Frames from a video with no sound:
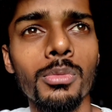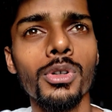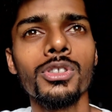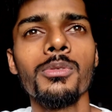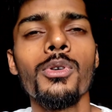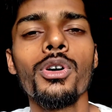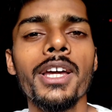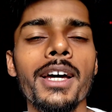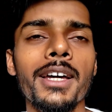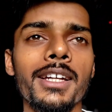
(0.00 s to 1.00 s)
तो मौसम हो
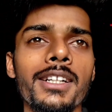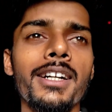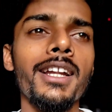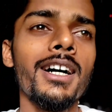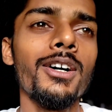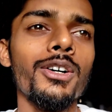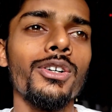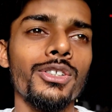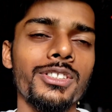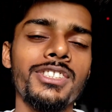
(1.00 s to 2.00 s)
गया है ठंडा
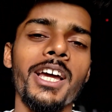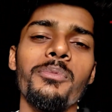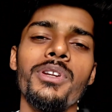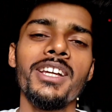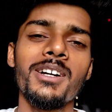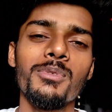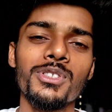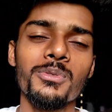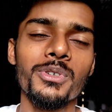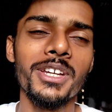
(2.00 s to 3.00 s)
और चाय पीने का
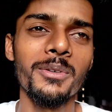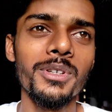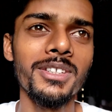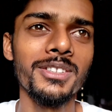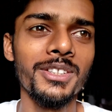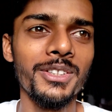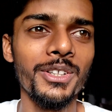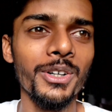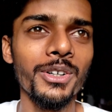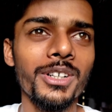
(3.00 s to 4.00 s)
मौसम हो गया अभी
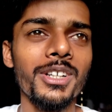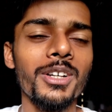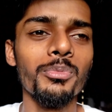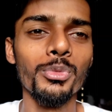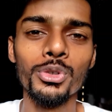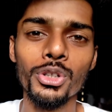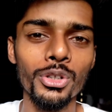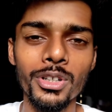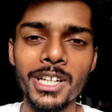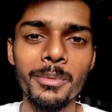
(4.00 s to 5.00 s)
तो मुंह तो
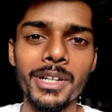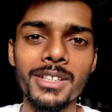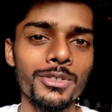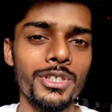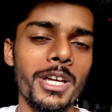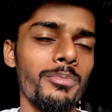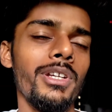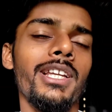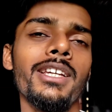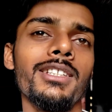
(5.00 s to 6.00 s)
धो लिया मैंने तो चाय
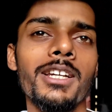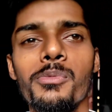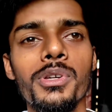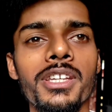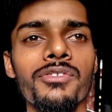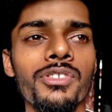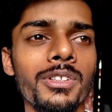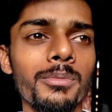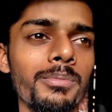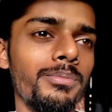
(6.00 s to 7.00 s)
पी लेंगे चाय पी के
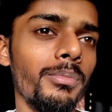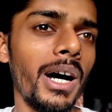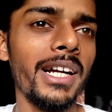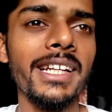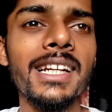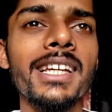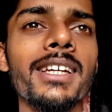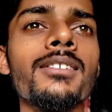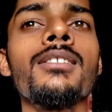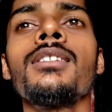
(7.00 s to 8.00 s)
फिर बाहर
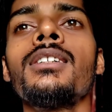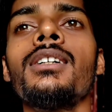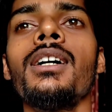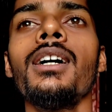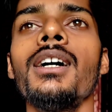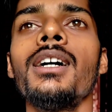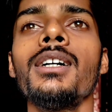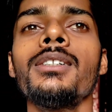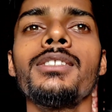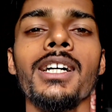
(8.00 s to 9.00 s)
निकलेंगे
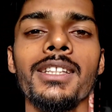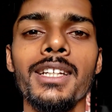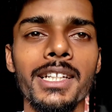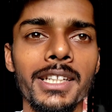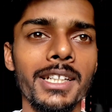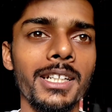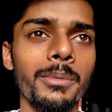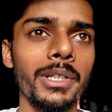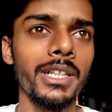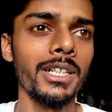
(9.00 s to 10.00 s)
छाता लेके
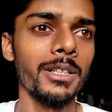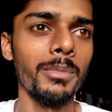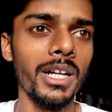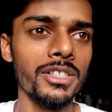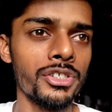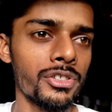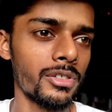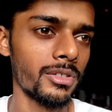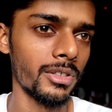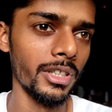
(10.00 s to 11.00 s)
निकलना पड़ेगा अगर बारिश
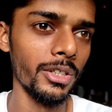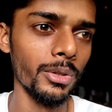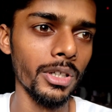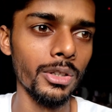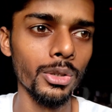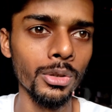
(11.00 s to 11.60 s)
नहीं रुकी